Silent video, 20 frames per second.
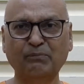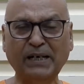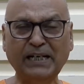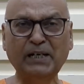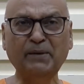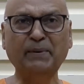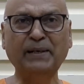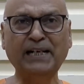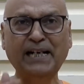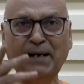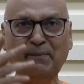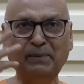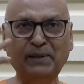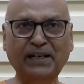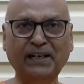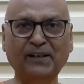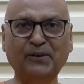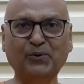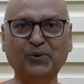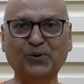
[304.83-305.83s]
पहले पहले
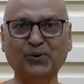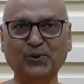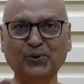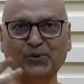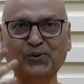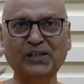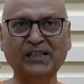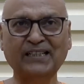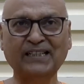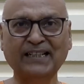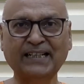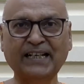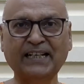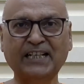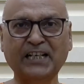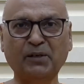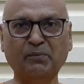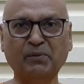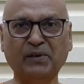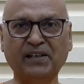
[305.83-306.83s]
आपने कुछ दूसरे तरह के
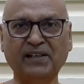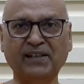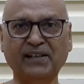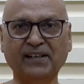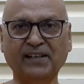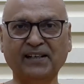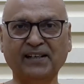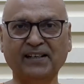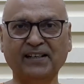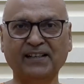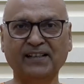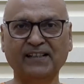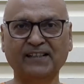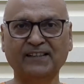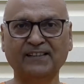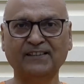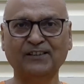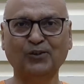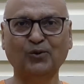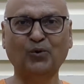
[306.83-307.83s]
कर्म किए हैं
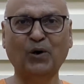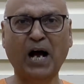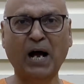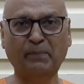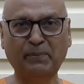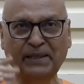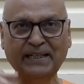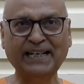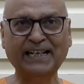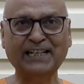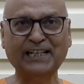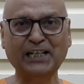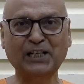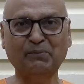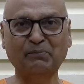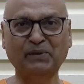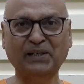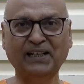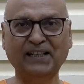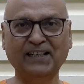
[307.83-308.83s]
वो आप ही के
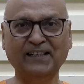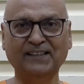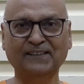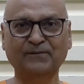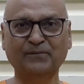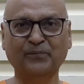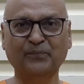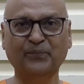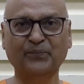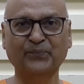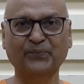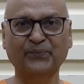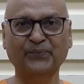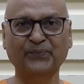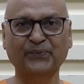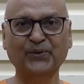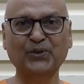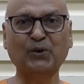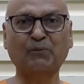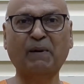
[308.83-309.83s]
कर्म हैं
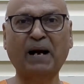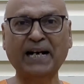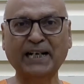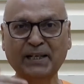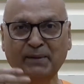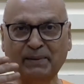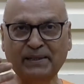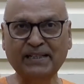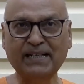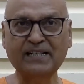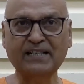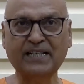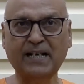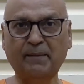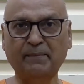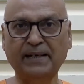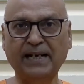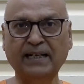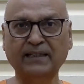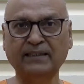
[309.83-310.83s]
जो भाग्य बनकर
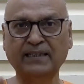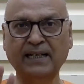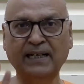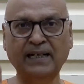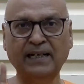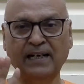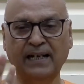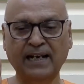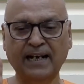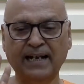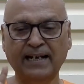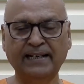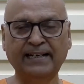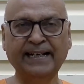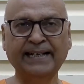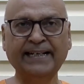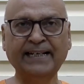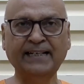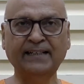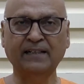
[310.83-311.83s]
सामने आता है
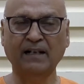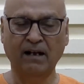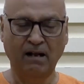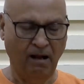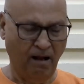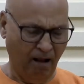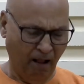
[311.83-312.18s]
लेकिन